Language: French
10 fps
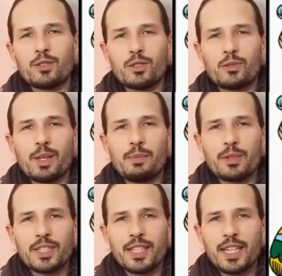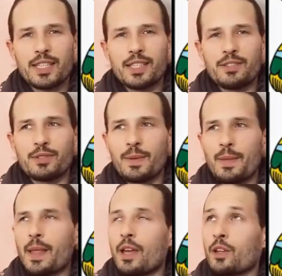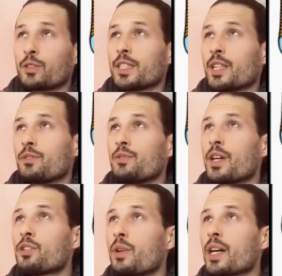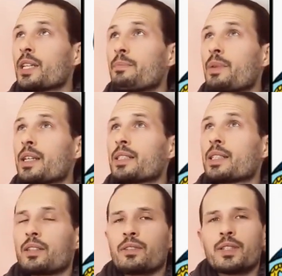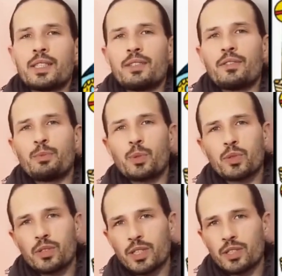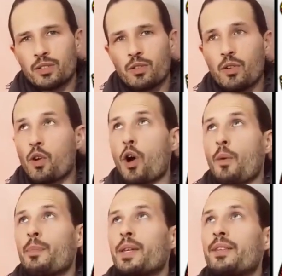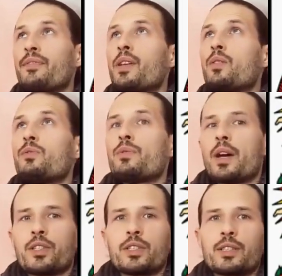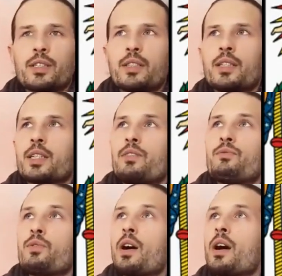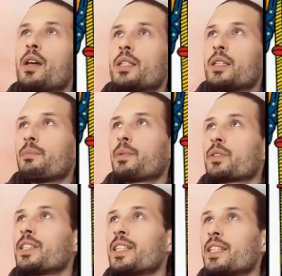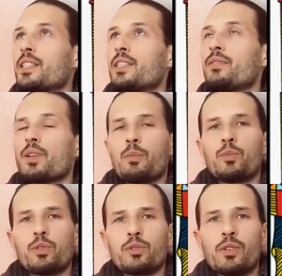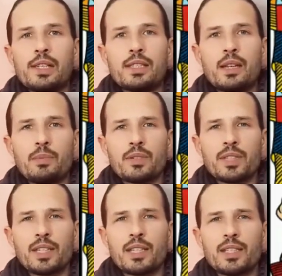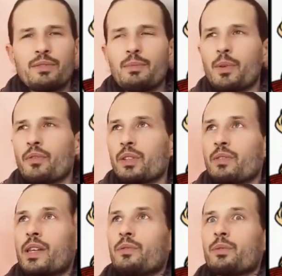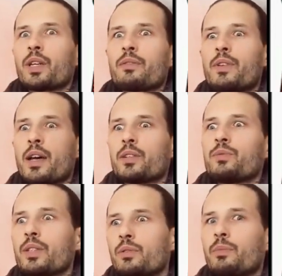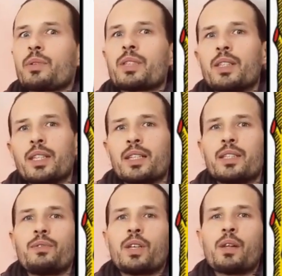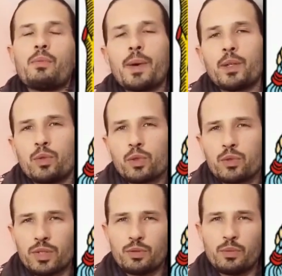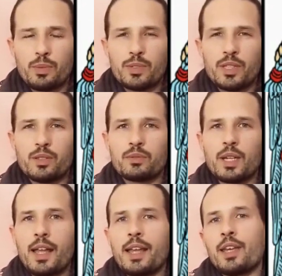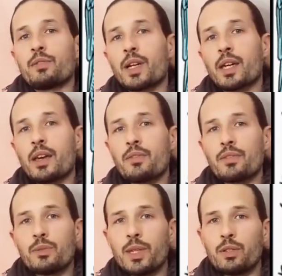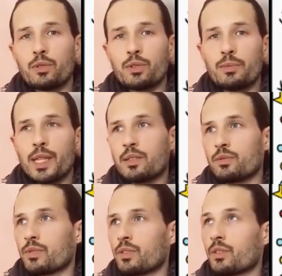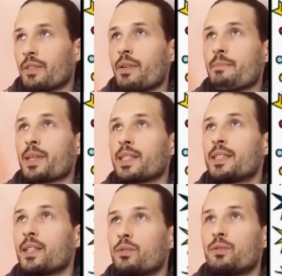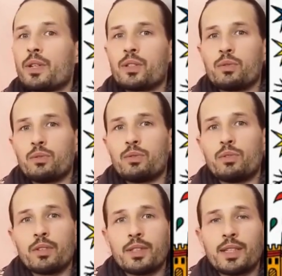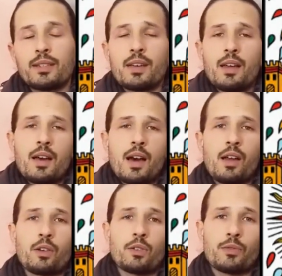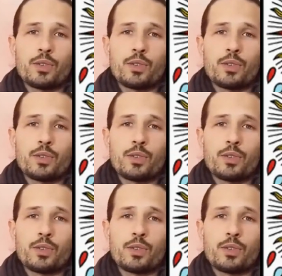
ce sont les pensées négatives. Quand il y a un nuage noir qui passe, 99% des gens amplifient le nuage, c'est-à-dire qu'ils voient il y a une pensée négative, plutôt que de laisser la pensée négative, et eh bien en fait on va la nourrir, on va rajouter d'autres pensées négatives qui la plupart du temps sont des suppositions et on va créer un phénomène de rumination, ce qui va maintenir le nuage au-dessus de notre tête, alors qu'en